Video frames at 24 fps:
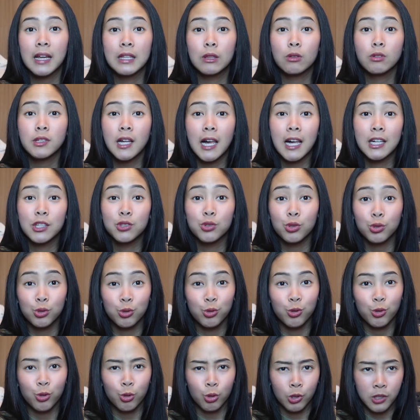itu salju
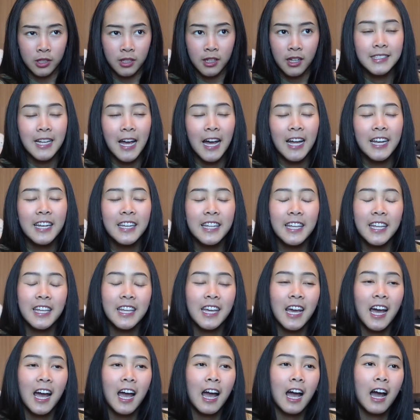turun
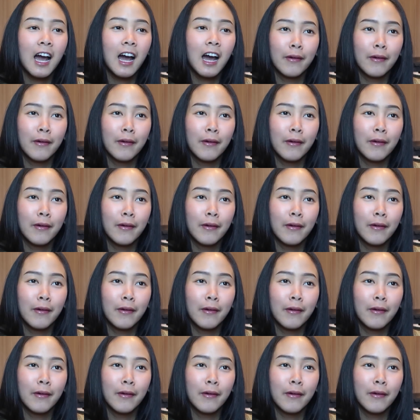jadinya